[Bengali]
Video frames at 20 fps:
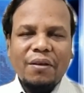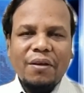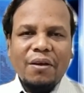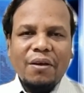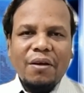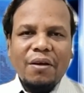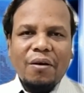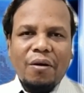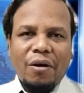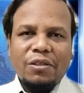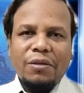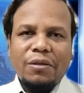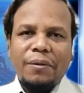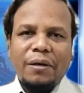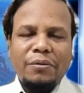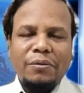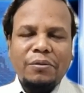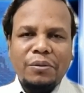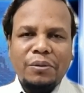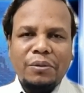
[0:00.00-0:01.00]
অথবা
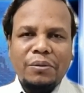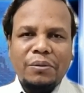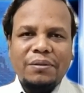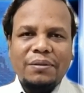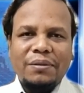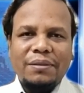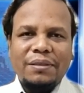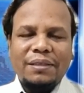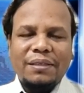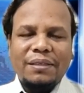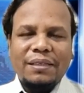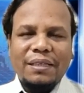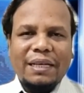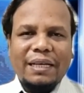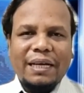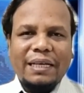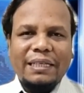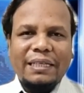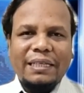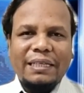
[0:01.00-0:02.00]
কোনো
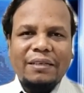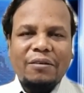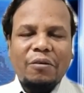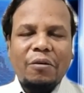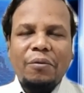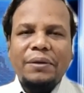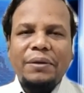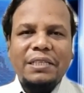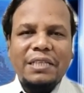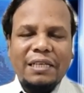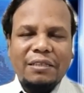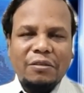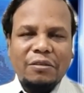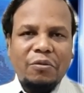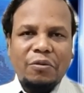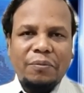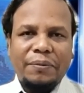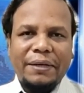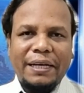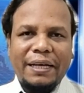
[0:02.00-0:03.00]
এখানে অভিযান
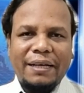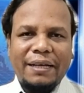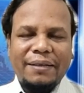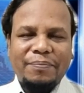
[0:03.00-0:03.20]
করবে না